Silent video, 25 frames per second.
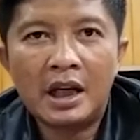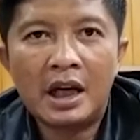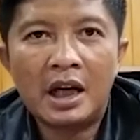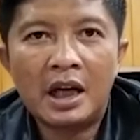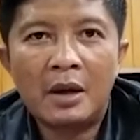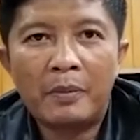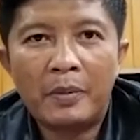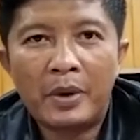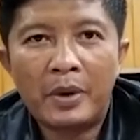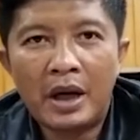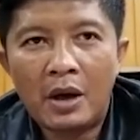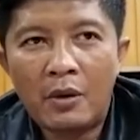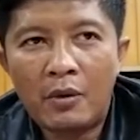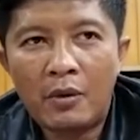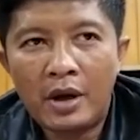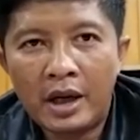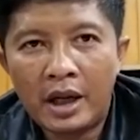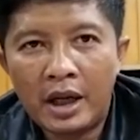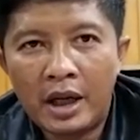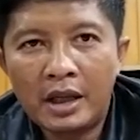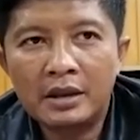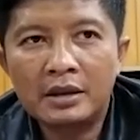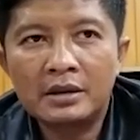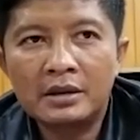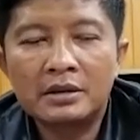tidak ada
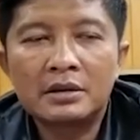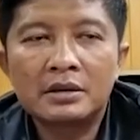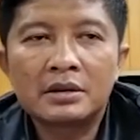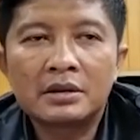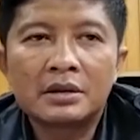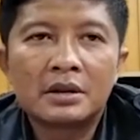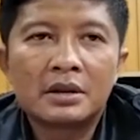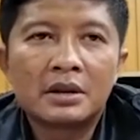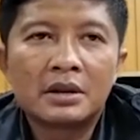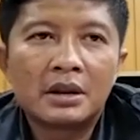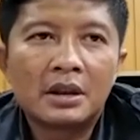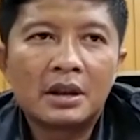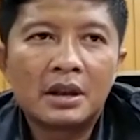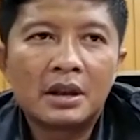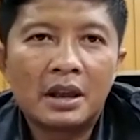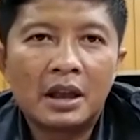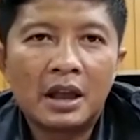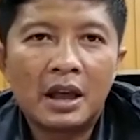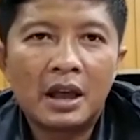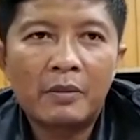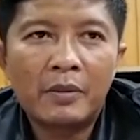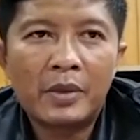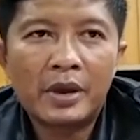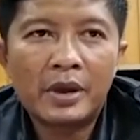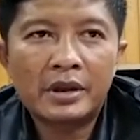perlawanan,
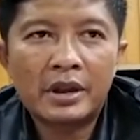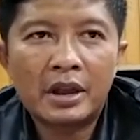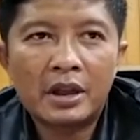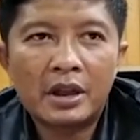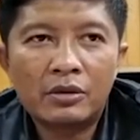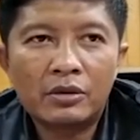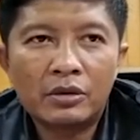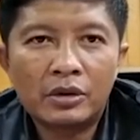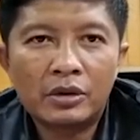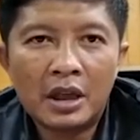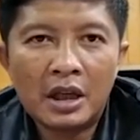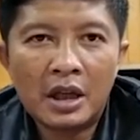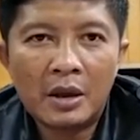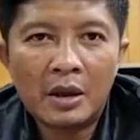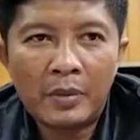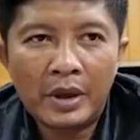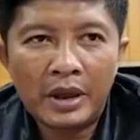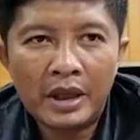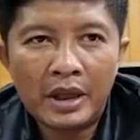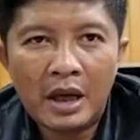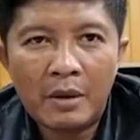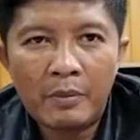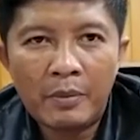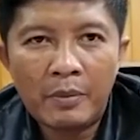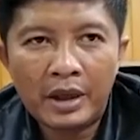yang bersangkutan
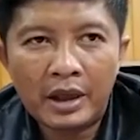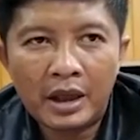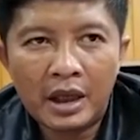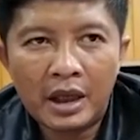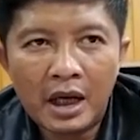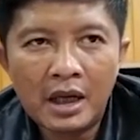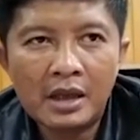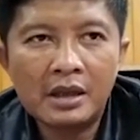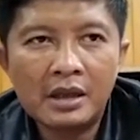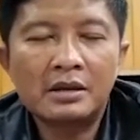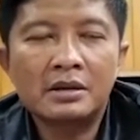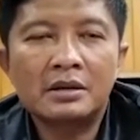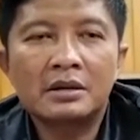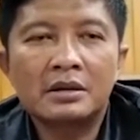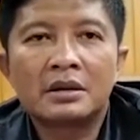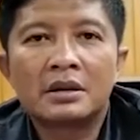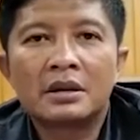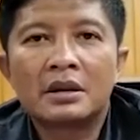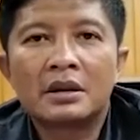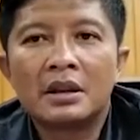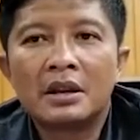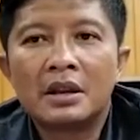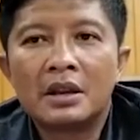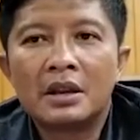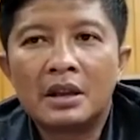dapat diamankan
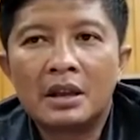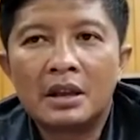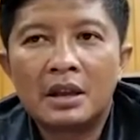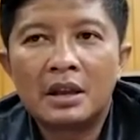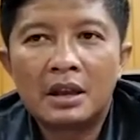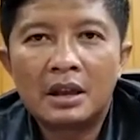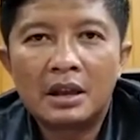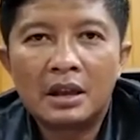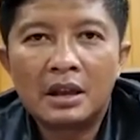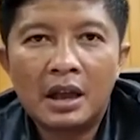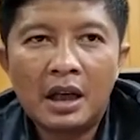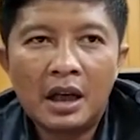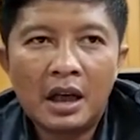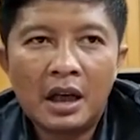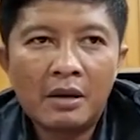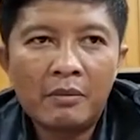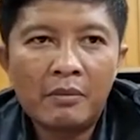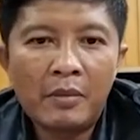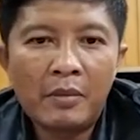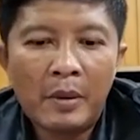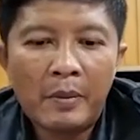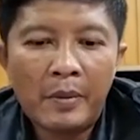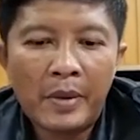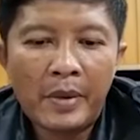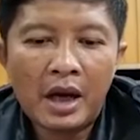
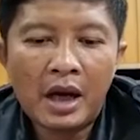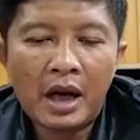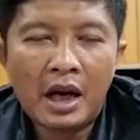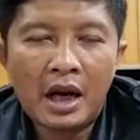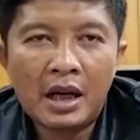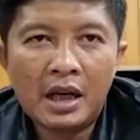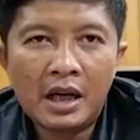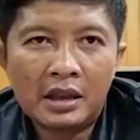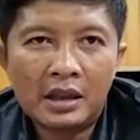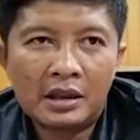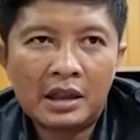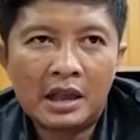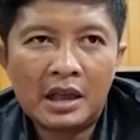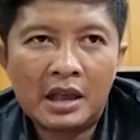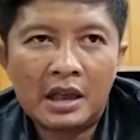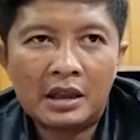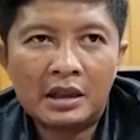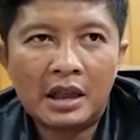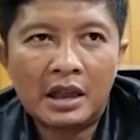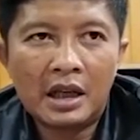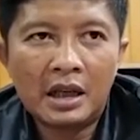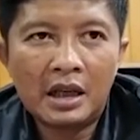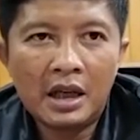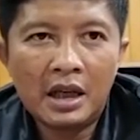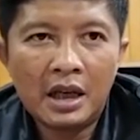dan memang ada
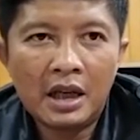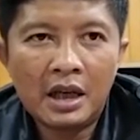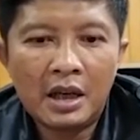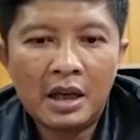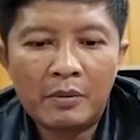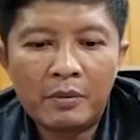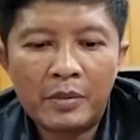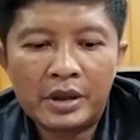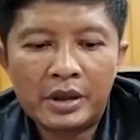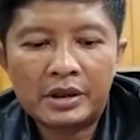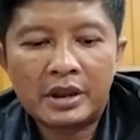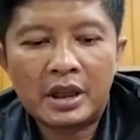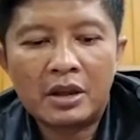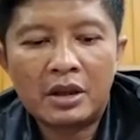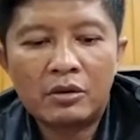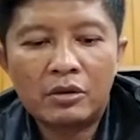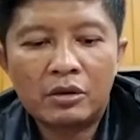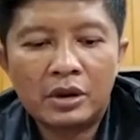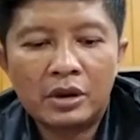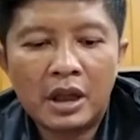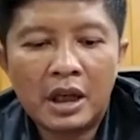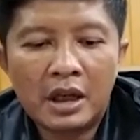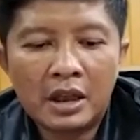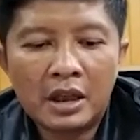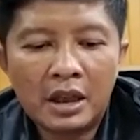tanda-tanda yang
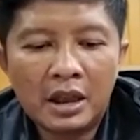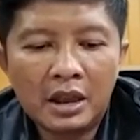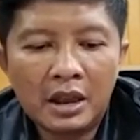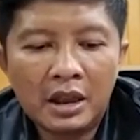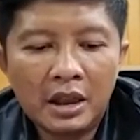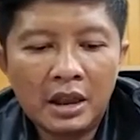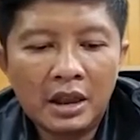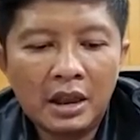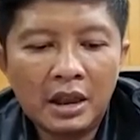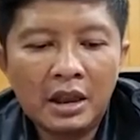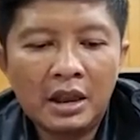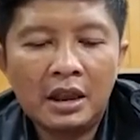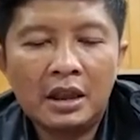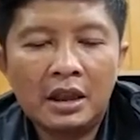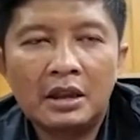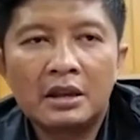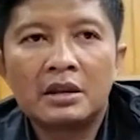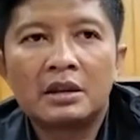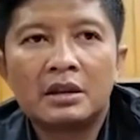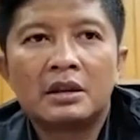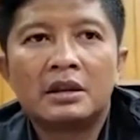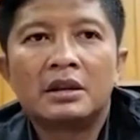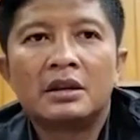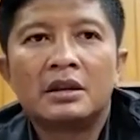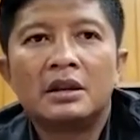bersangkutan ini
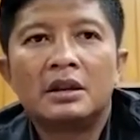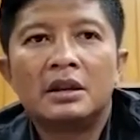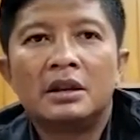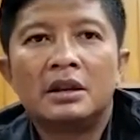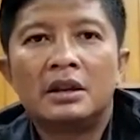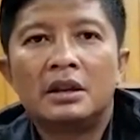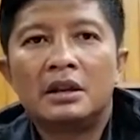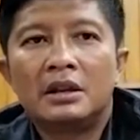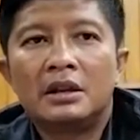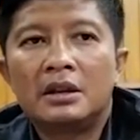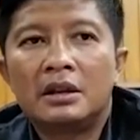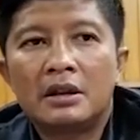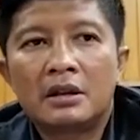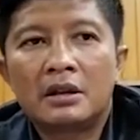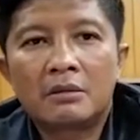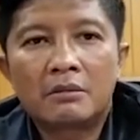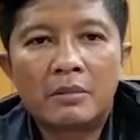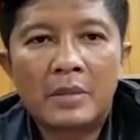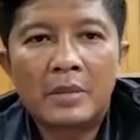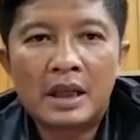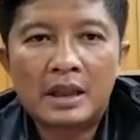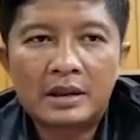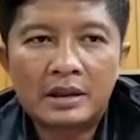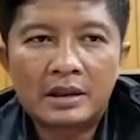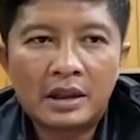e,
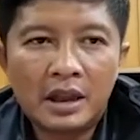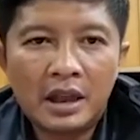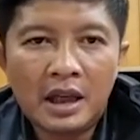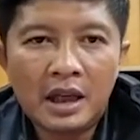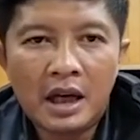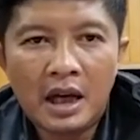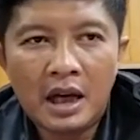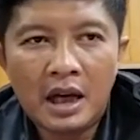masih